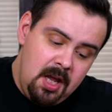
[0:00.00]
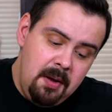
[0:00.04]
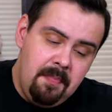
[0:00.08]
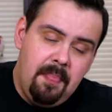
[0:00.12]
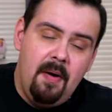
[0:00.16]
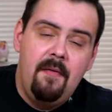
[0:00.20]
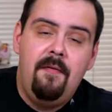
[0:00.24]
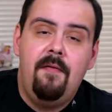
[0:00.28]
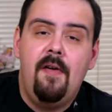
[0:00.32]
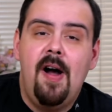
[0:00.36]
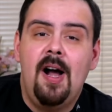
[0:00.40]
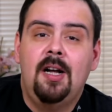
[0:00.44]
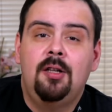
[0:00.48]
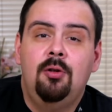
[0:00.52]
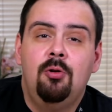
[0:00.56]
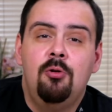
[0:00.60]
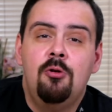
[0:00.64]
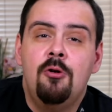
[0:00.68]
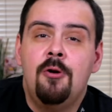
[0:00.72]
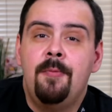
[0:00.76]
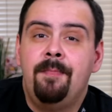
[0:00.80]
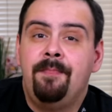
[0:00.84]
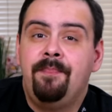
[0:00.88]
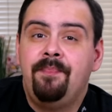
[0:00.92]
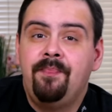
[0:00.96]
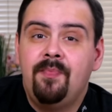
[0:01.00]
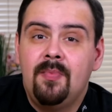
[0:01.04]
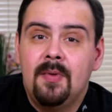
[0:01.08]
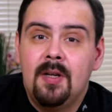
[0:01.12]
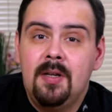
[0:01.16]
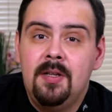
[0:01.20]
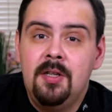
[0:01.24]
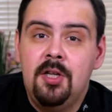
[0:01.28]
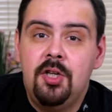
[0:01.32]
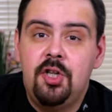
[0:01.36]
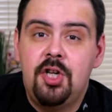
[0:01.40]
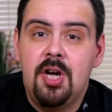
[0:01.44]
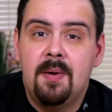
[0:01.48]
И по факту
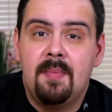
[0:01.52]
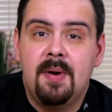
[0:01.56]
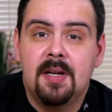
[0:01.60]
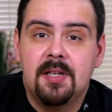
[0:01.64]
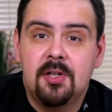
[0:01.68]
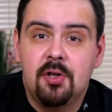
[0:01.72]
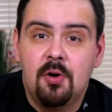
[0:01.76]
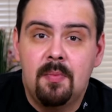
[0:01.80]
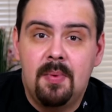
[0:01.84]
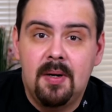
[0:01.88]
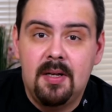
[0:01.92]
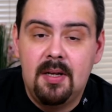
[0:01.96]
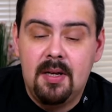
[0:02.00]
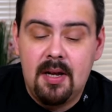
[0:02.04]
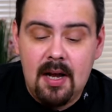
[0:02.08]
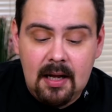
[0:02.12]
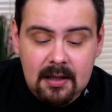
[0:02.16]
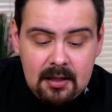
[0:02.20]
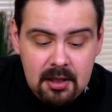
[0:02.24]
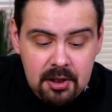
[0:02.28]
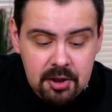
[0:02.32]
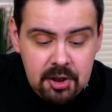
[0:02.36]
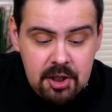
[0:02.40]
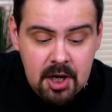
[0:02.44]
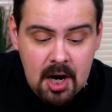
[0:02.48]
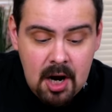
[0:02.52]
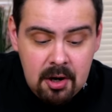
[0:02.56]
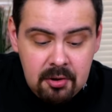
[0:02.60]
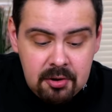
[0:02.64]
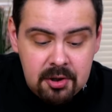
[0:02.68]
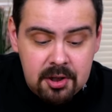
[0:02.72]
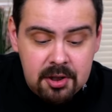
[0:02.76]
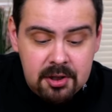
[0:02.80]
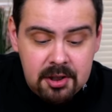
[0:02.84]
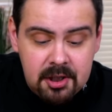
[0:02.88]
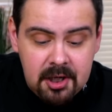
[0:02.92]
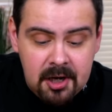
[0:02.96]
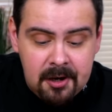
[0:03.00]
ничем особо не
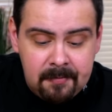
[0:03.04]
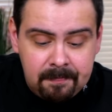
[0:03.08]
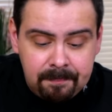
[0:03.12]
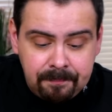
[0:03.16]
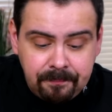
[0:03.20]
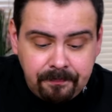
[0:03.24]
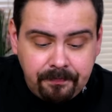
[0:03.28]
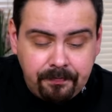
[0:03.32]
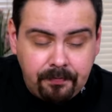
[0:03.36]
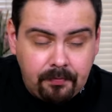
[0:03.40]
отличающийся